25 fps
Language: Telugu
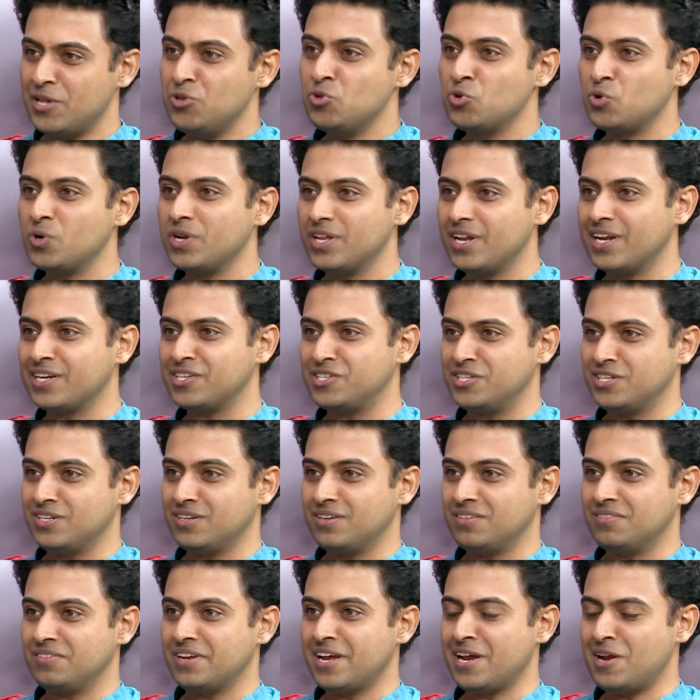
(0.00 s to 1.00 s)
ఎందుకు
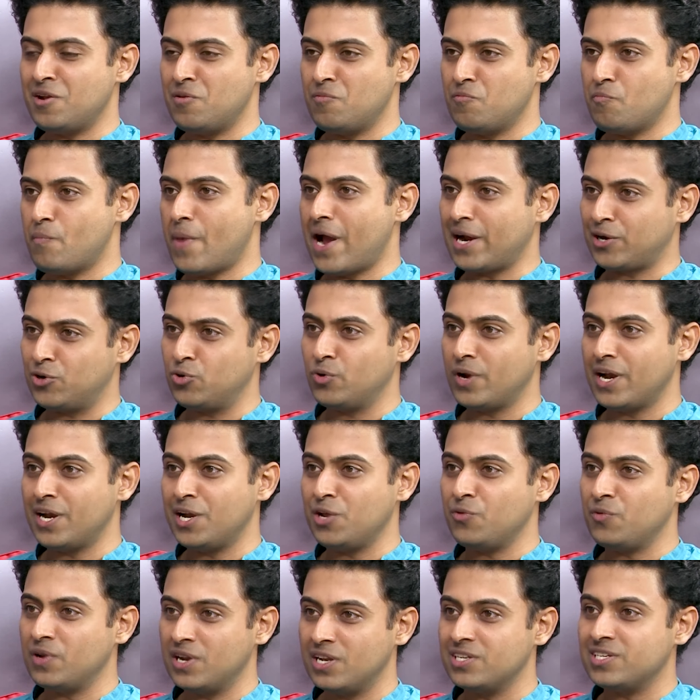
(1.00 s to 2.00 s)
డైరెక్షన్ అండ్ బ్యాక్ టు
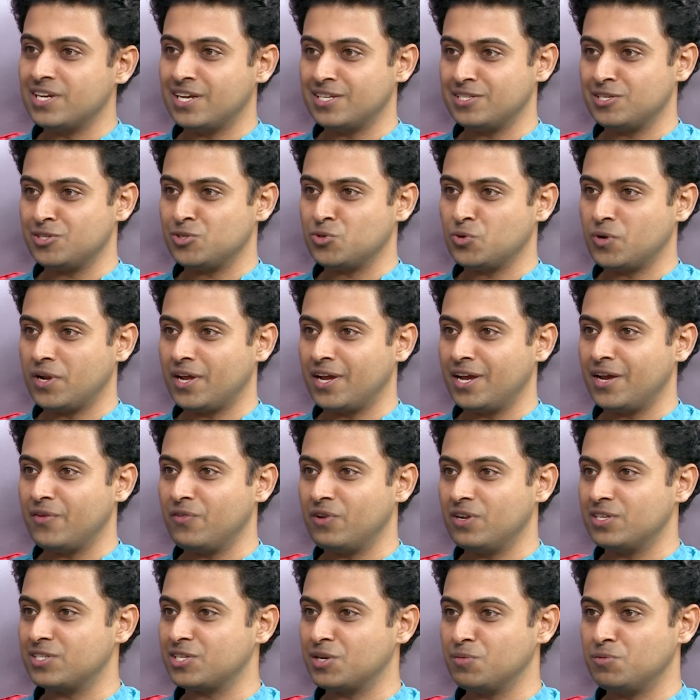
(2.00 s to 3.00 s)
రైటింగ్ వెళ్ళే ఛాన్సెస్ ఉన్నాయా
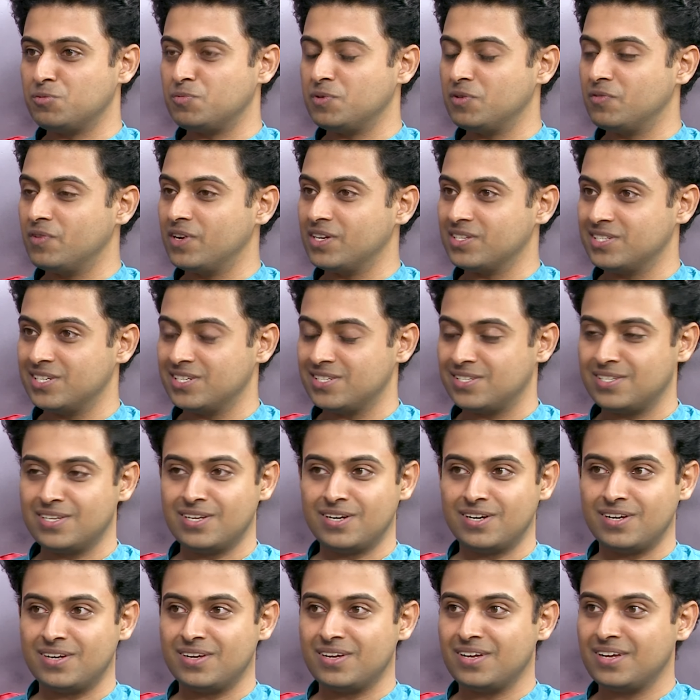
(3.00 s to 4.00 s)
ఏమైనా స్క్రిప్ట్ మీద వర్క్
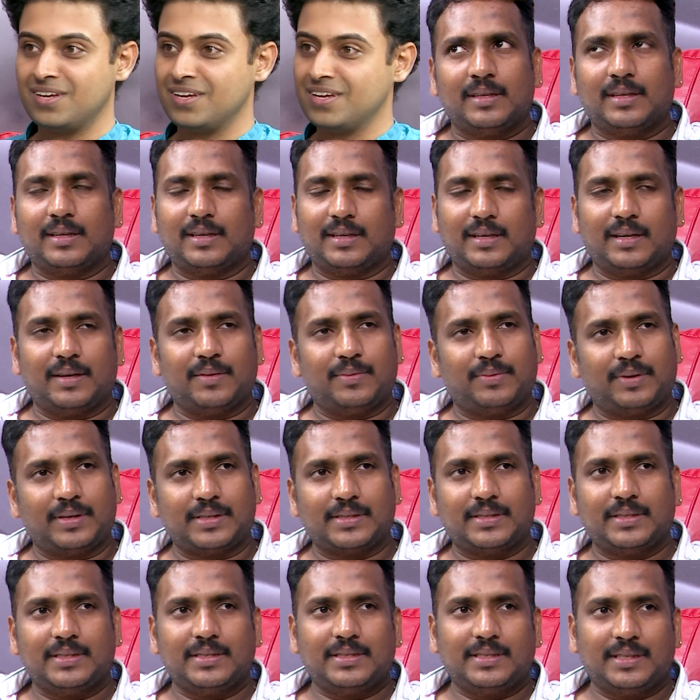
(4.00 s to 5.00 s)
చేస్తున్నారా నేను
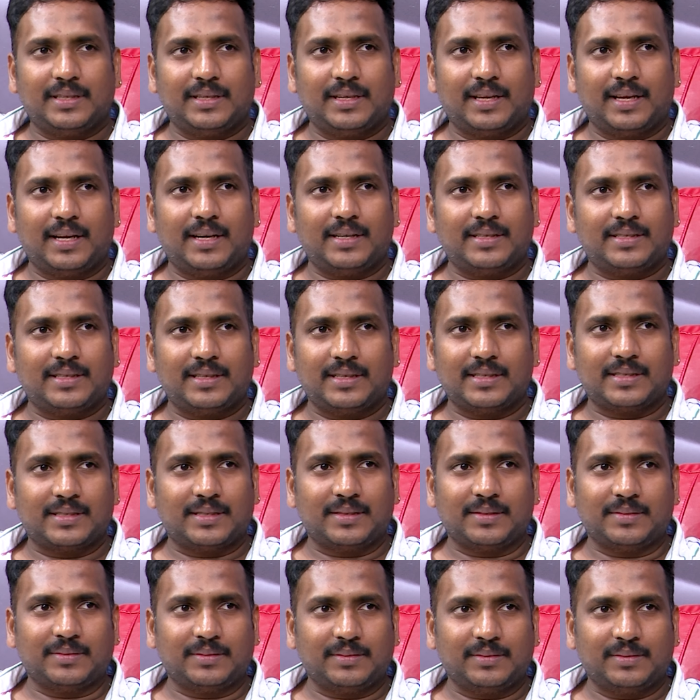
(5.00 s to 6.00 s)
ఫస్ట్ నుంచి డైరెక్షన్
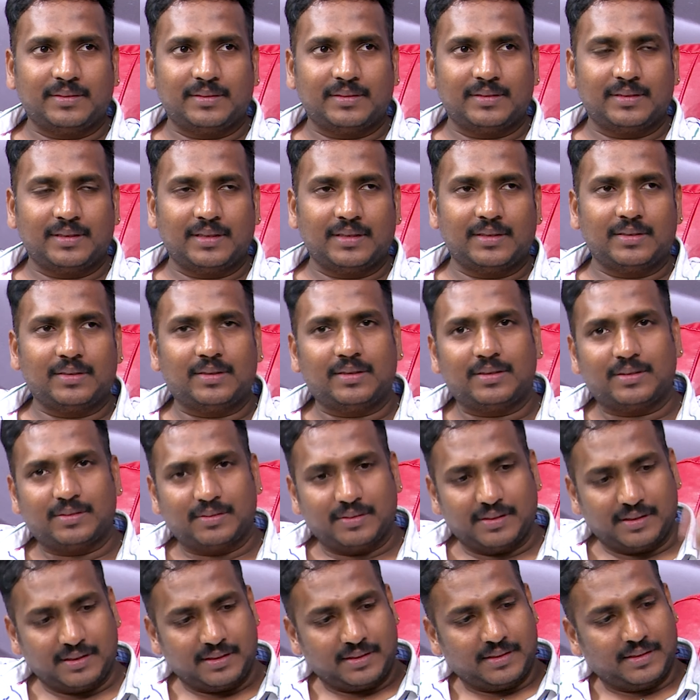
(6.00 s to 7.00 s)
ఇష్టం
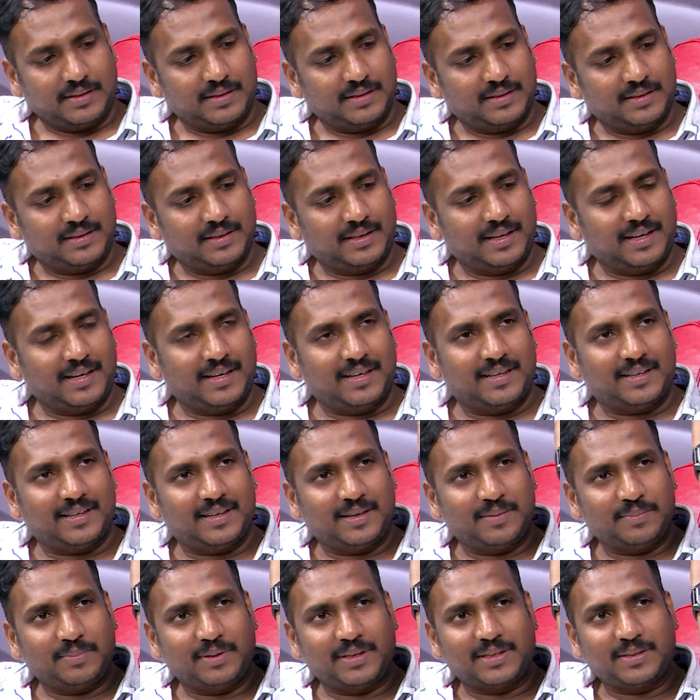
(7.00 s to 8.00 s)
అందుకోసమే డైరెక్టర్
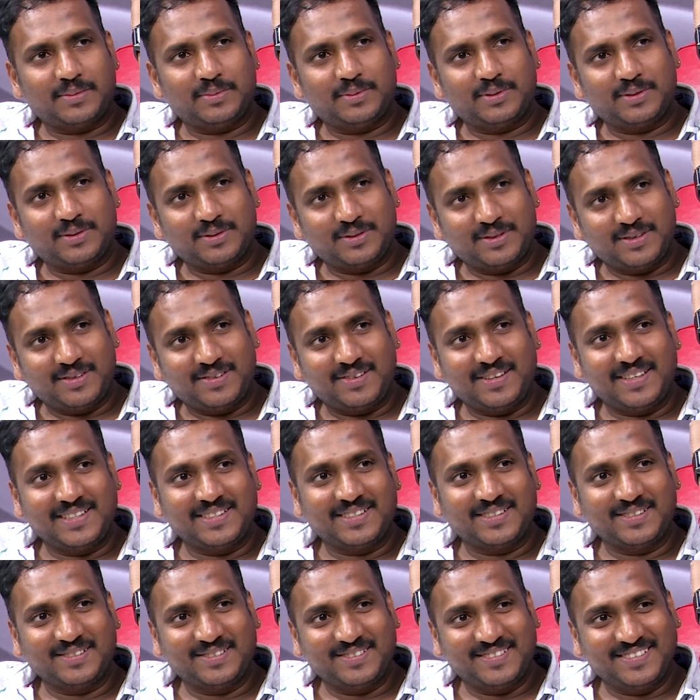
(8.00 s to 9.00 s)
అని పచ్చబొట్టు కూడా
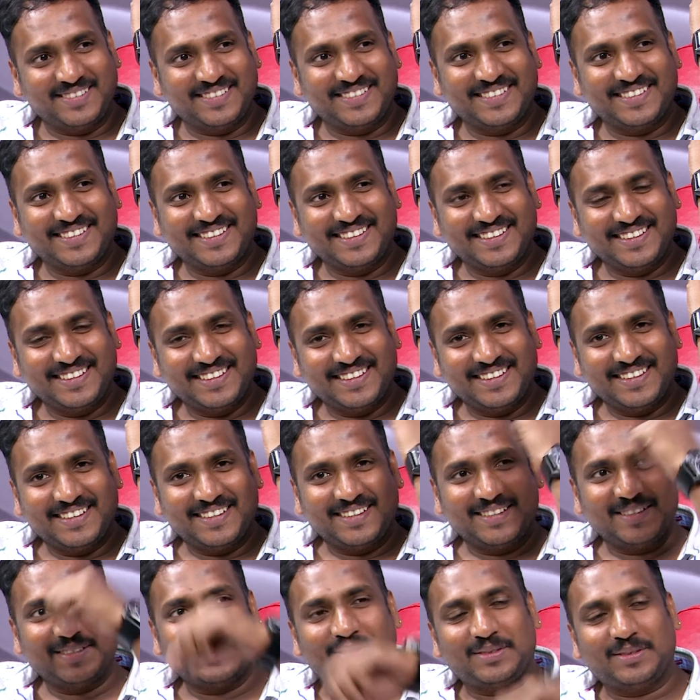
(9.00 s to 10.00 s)
వేయించాం
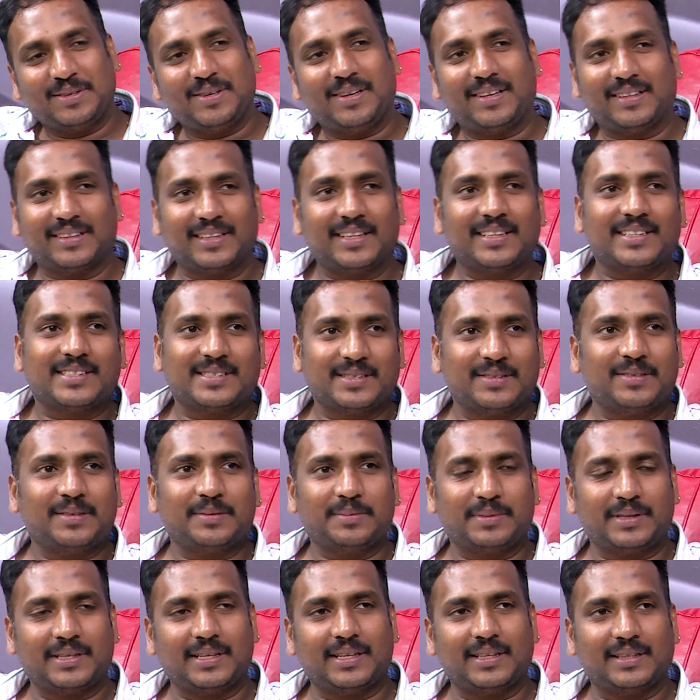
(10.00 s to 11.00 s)
సో అంత ఇష్టం
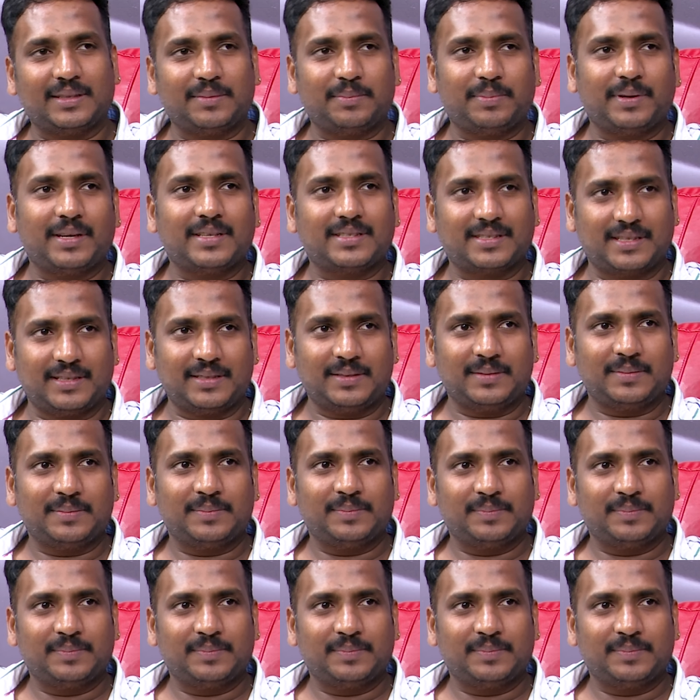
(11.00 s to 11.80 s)
అనమాట అంత ప్యాషన్